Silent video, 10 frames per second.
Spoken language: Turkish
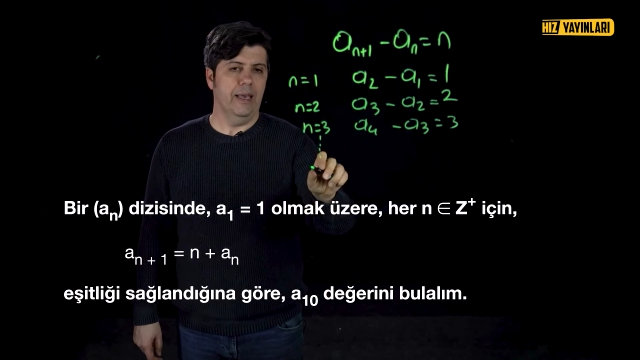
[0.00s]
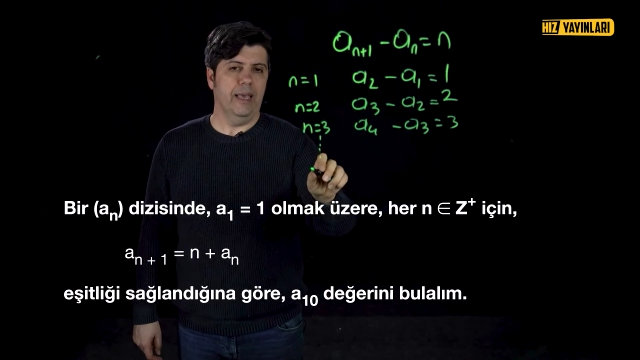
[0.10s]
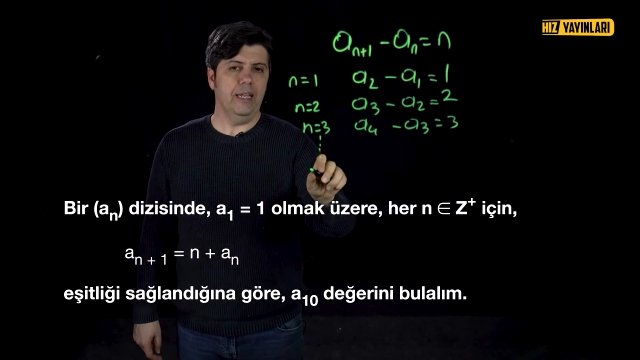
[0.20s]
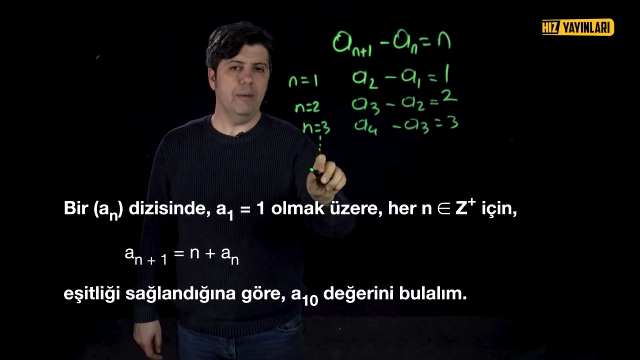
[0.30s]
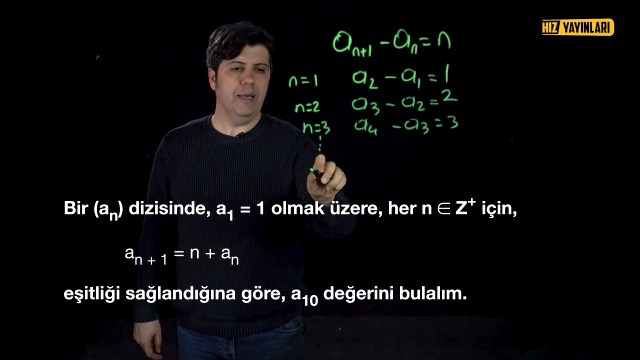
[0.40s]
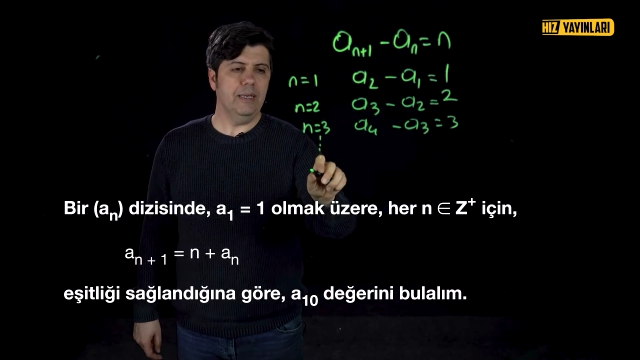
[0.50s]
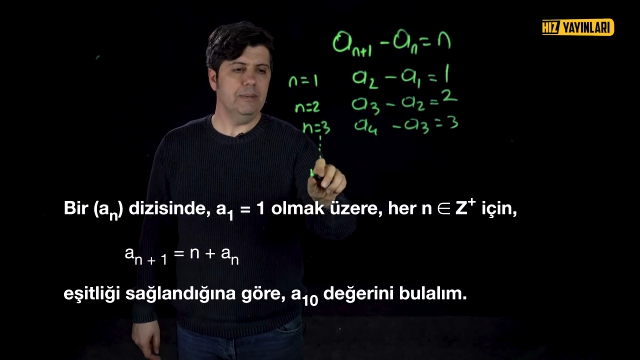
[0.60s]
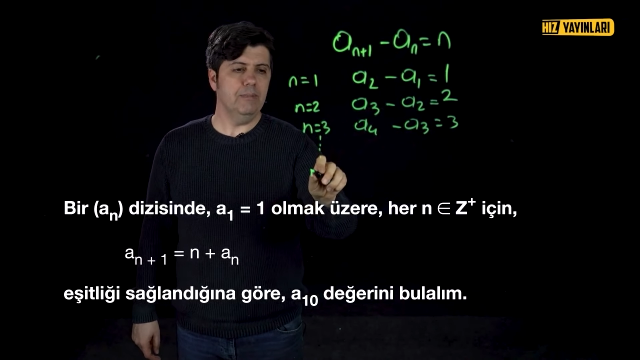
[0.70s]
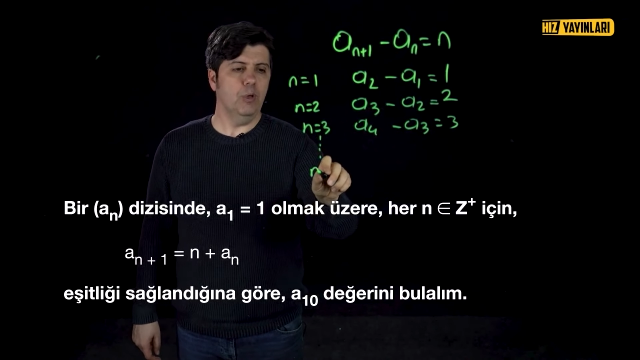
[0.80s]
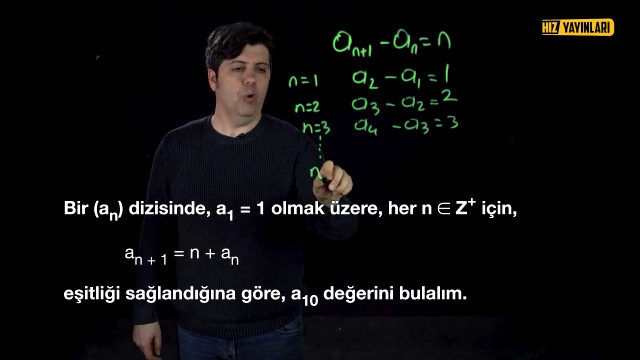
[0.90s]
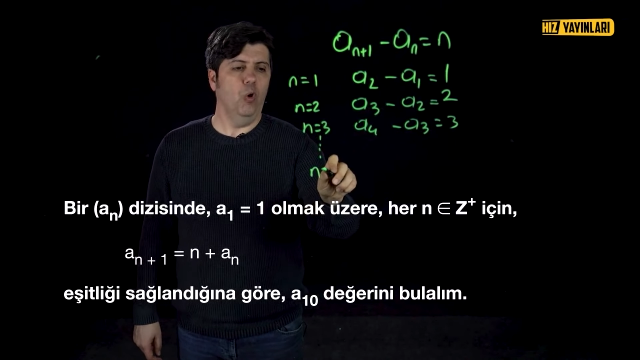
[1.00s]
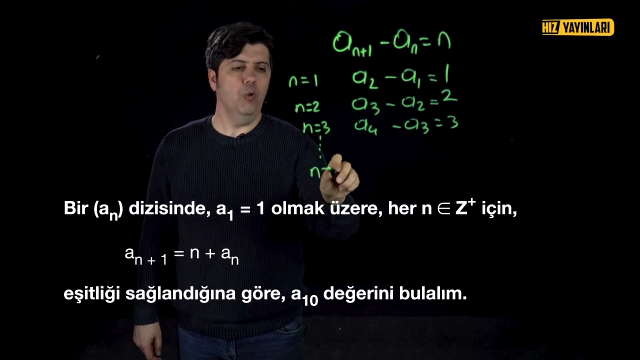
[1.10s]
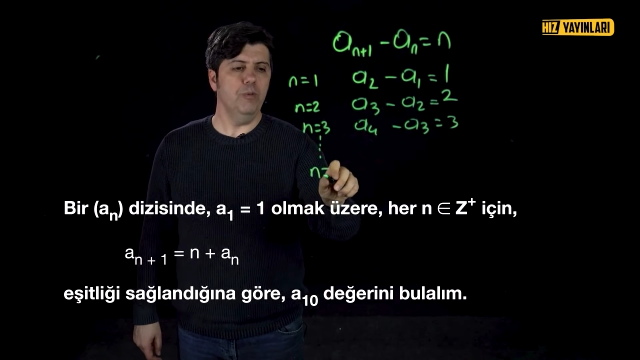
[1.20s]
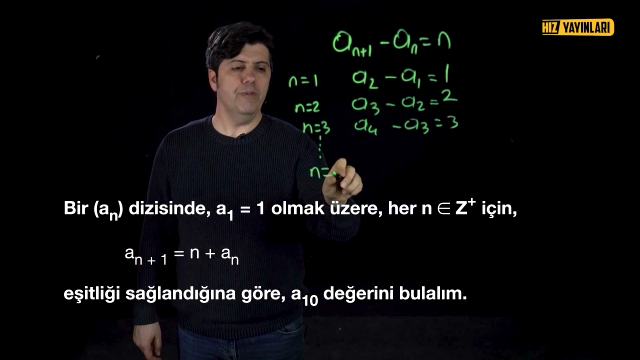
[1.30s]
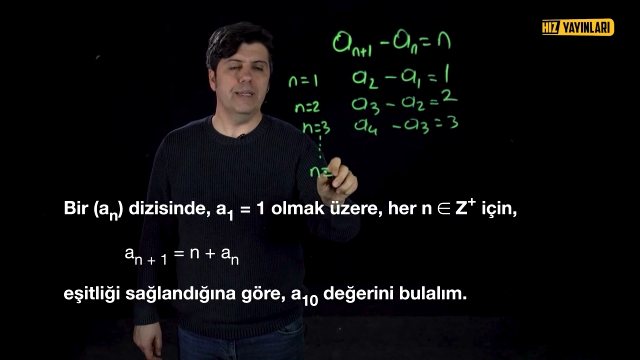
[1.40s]
n'e ben şimdi
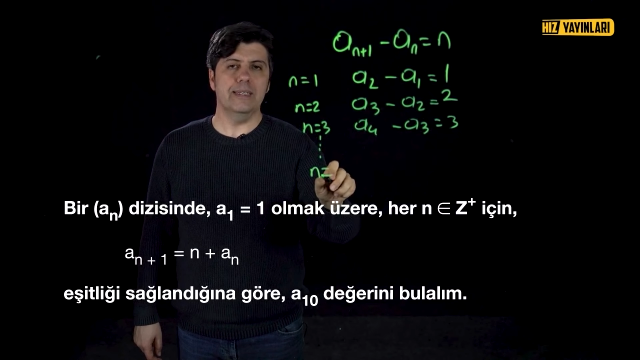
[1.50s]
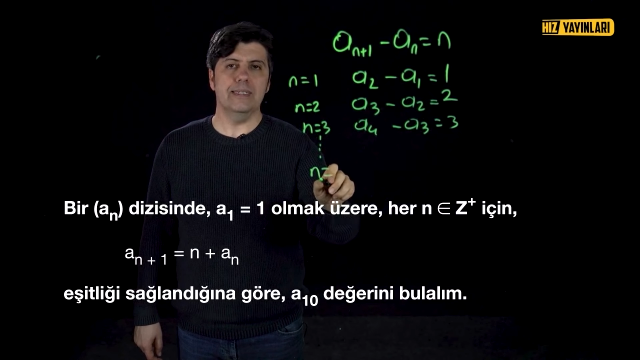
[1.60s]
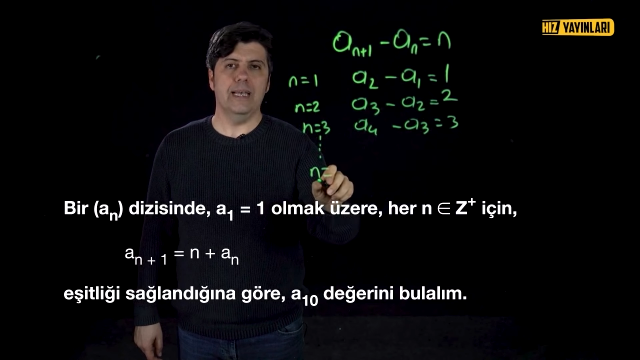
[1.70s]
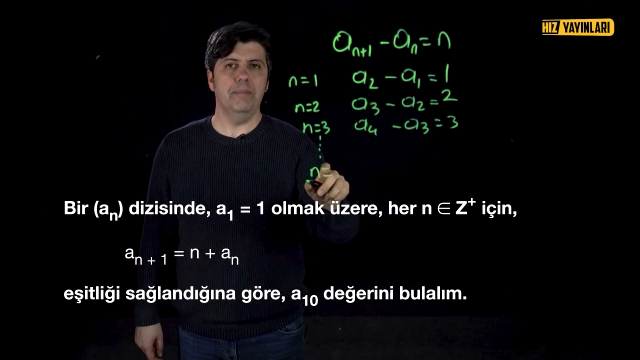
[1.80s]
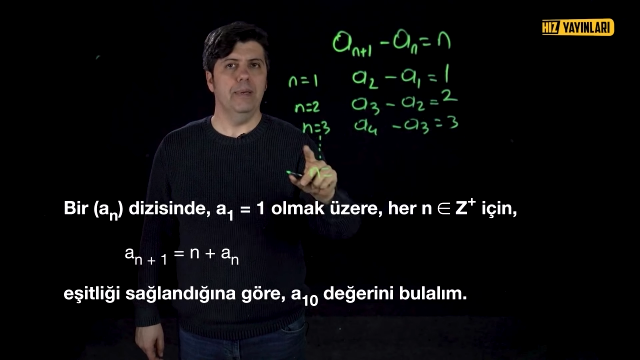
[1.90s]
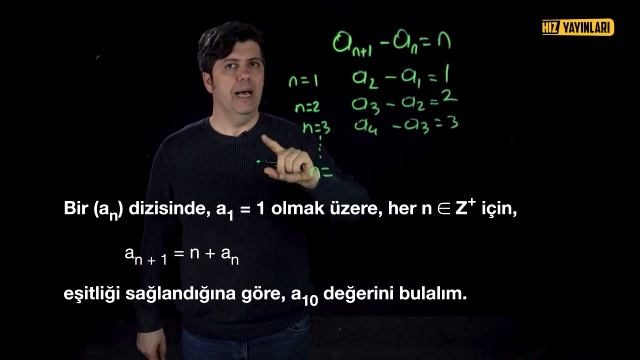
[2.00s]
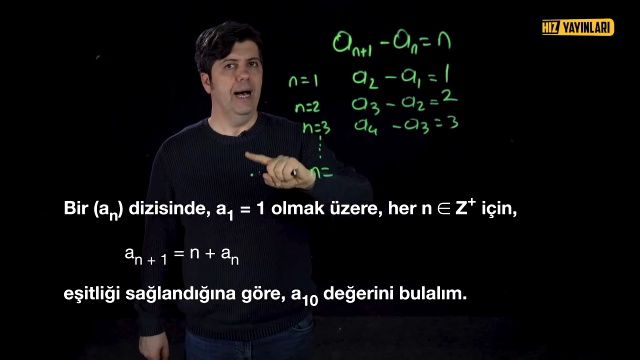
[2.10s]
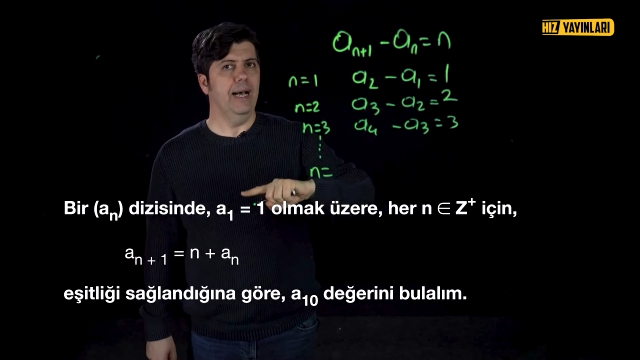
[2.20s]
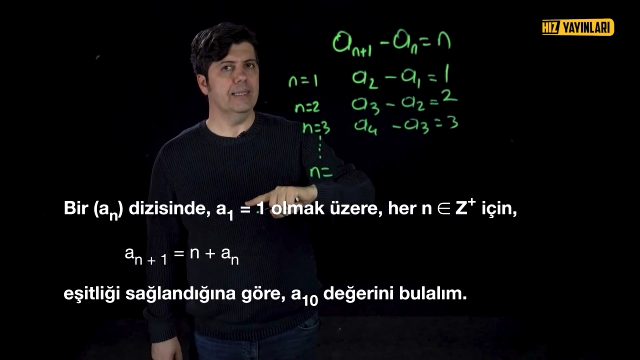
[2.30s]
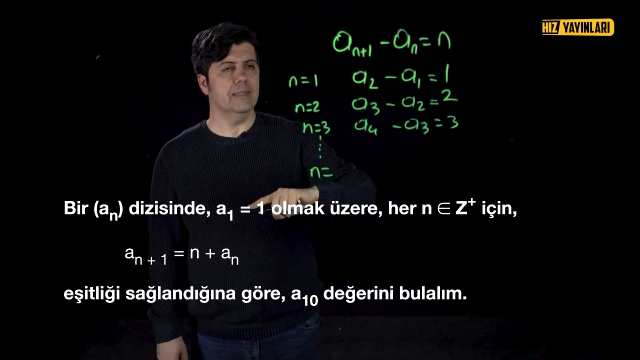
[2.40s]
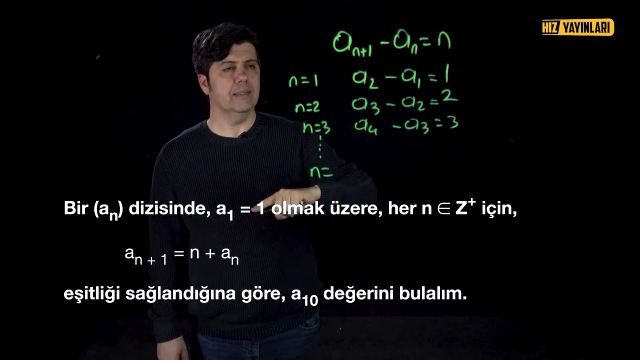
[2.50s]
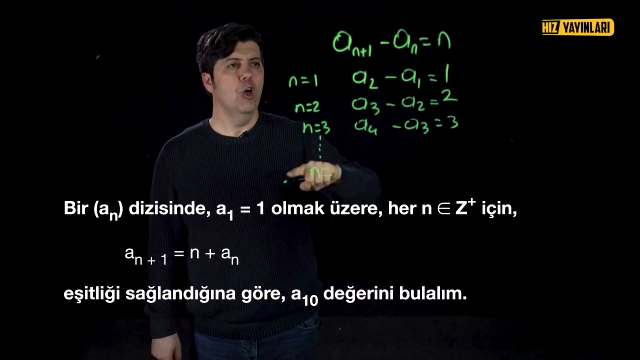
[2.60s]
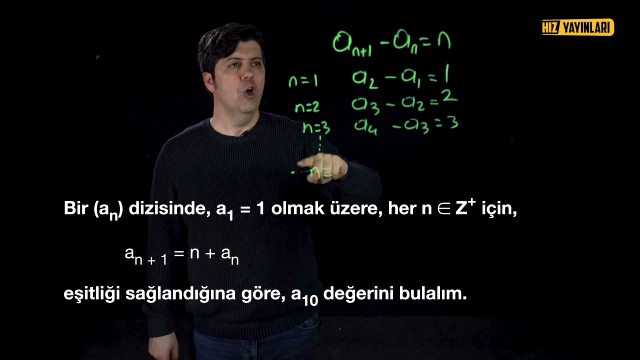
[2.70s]
10 mu vereceğim? Hayır.